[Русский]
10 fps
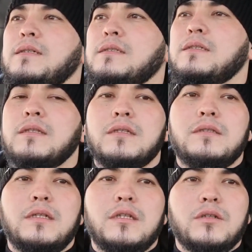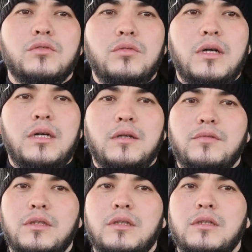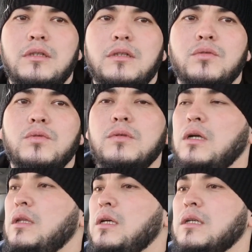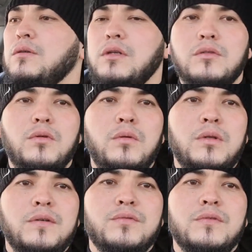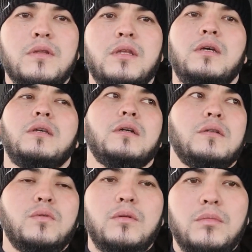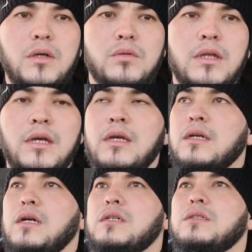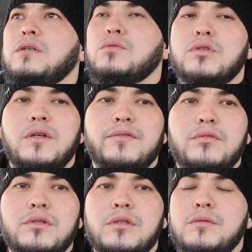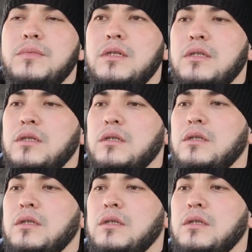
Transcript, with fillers: сделать за них дуа, ведь Аллах говорит, куллю нафсин да и катуль маут, каждая душа вкусит смерть.